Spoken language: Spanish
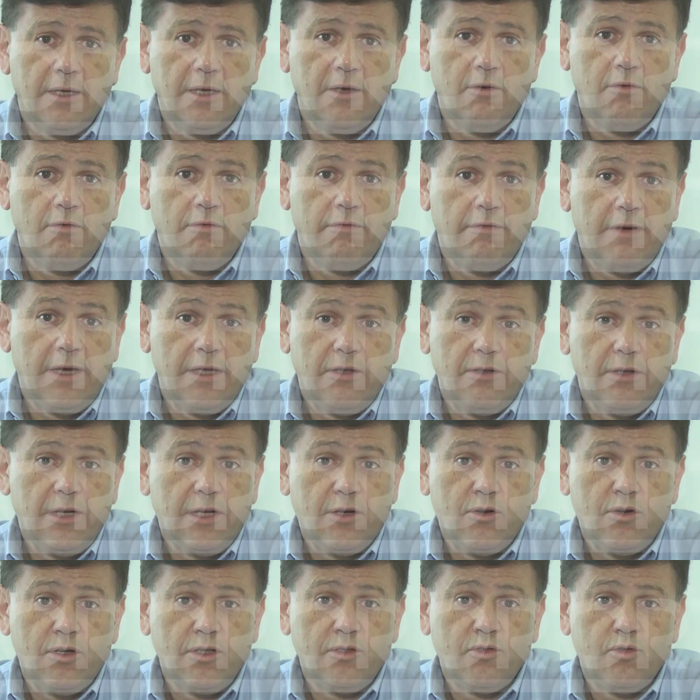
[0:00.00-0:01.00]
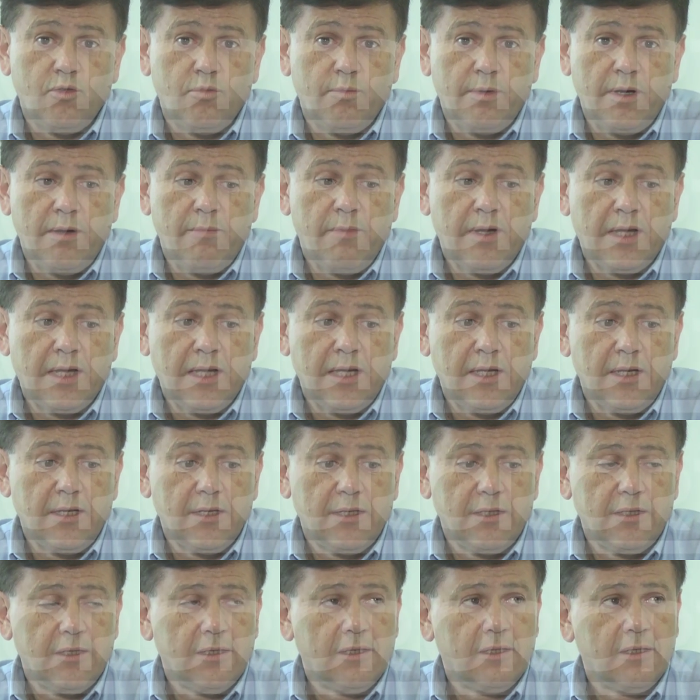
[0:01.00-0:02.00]
es un fallo de la Corte Suprema que
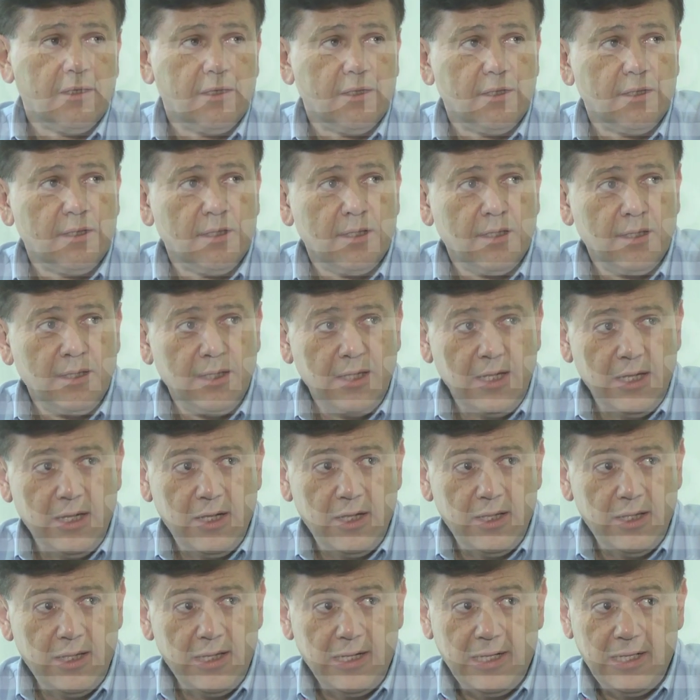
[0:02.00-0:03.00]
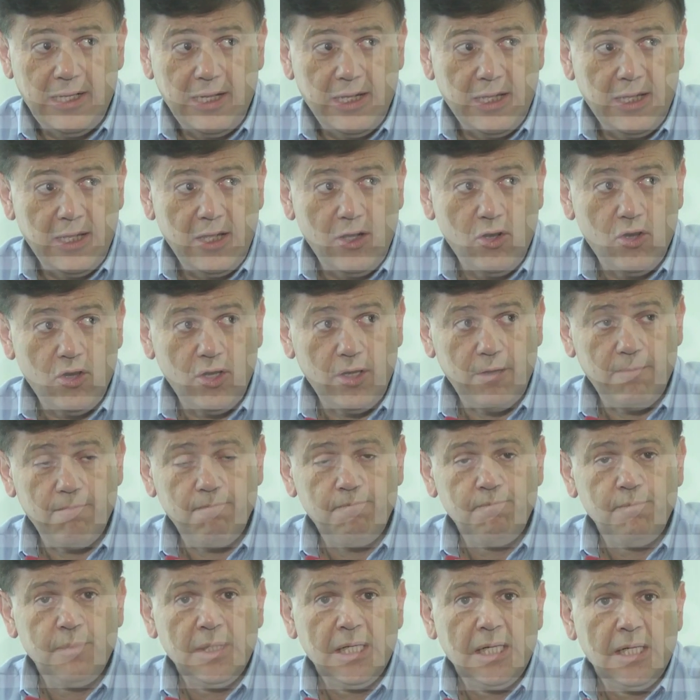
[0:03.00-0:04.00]
del día de hoy.
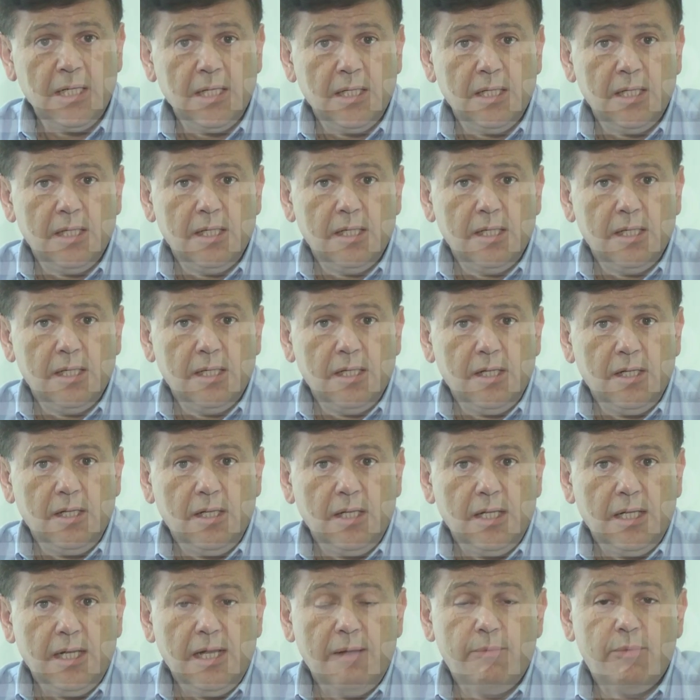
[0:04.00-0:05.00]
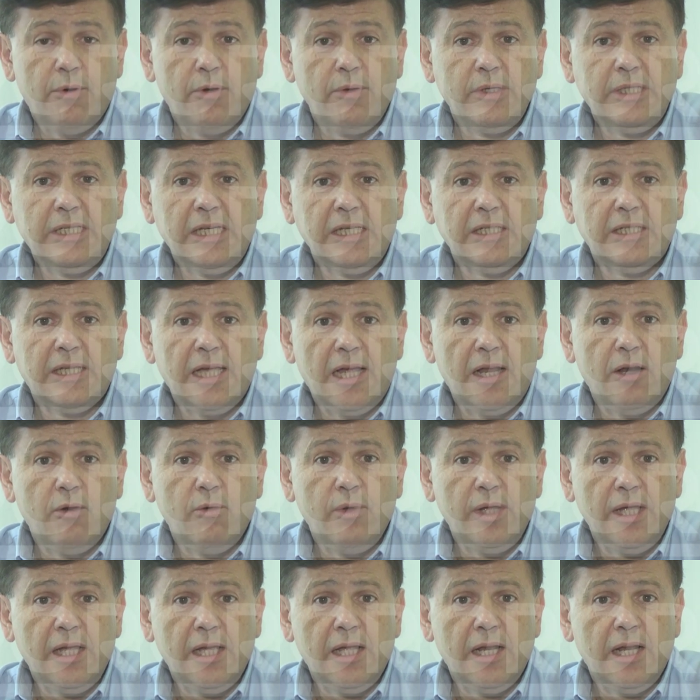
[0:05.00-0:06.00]
La provincia de San
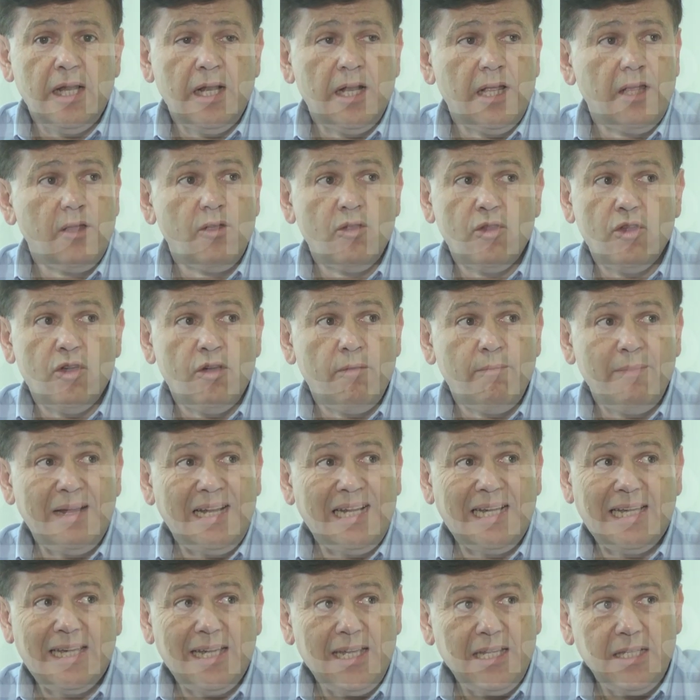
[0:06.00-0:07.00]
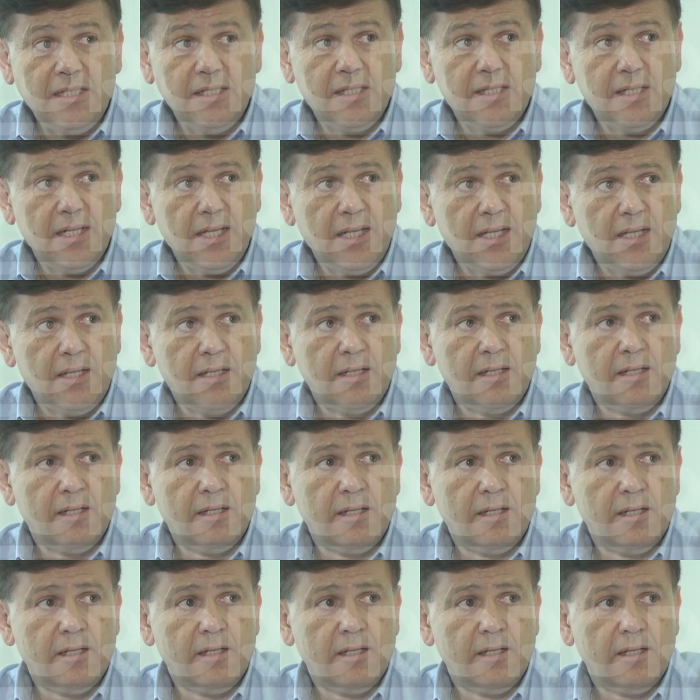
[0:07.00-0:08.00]
Luis en el año 2015
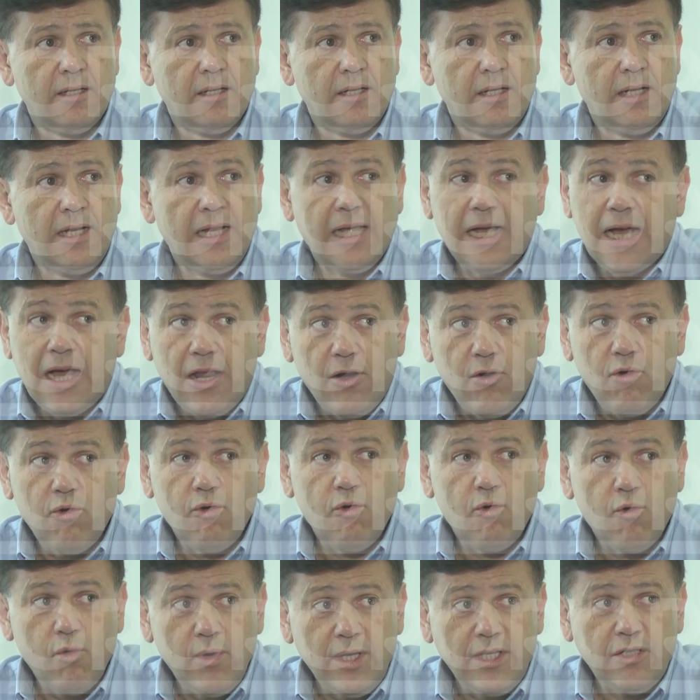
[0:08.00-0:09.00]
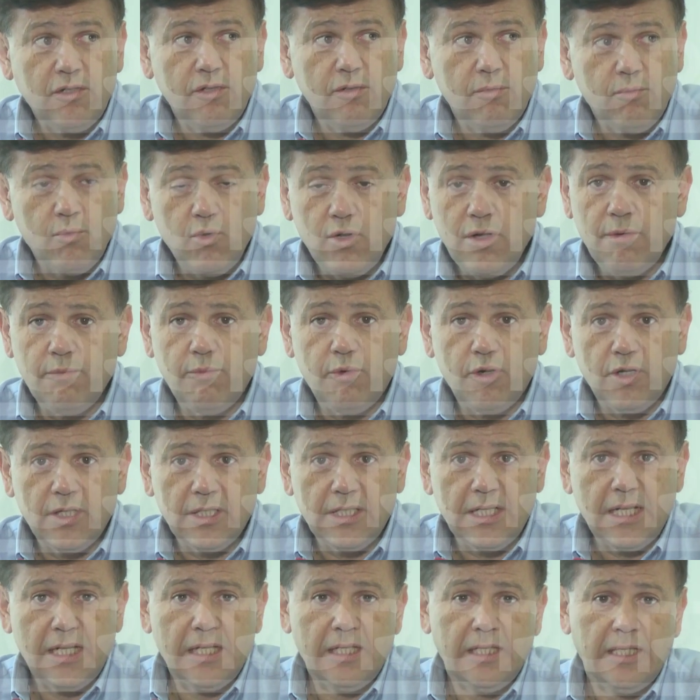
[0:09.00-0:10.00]
le ganó un juicio muy
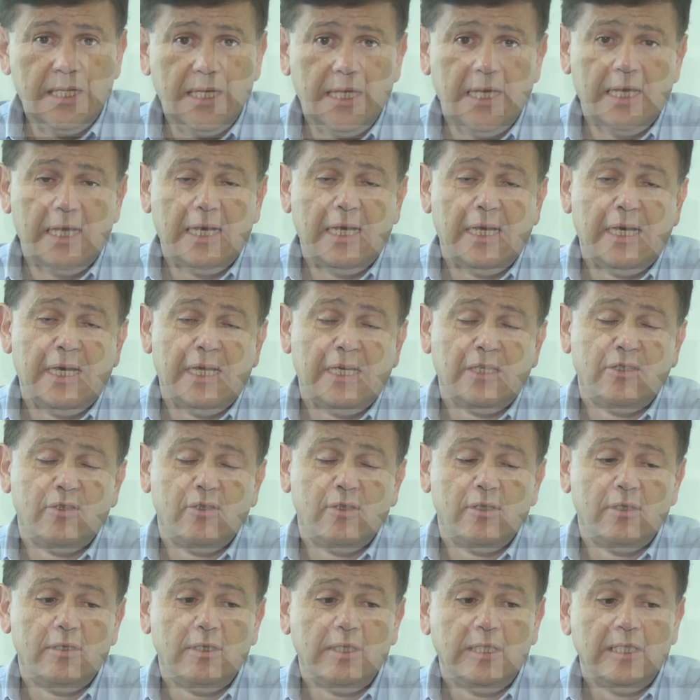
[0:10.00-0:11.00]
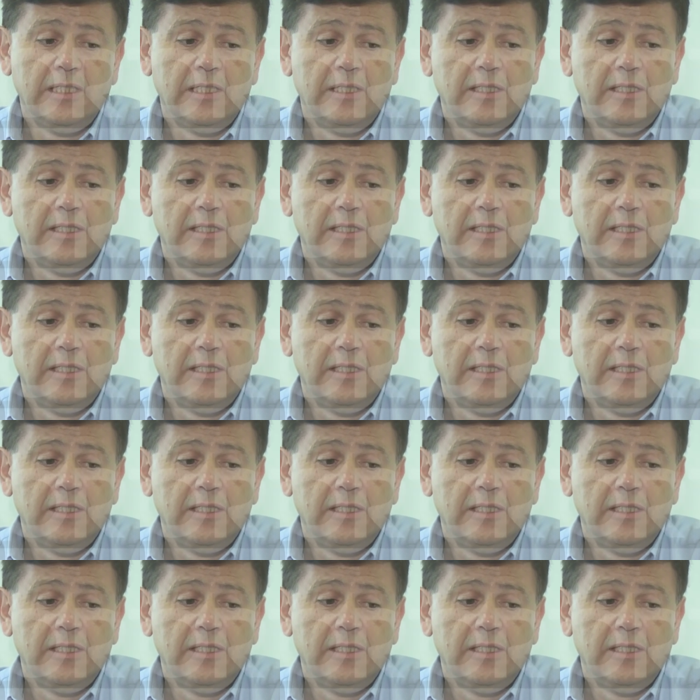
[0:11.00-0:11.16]
importante a la nación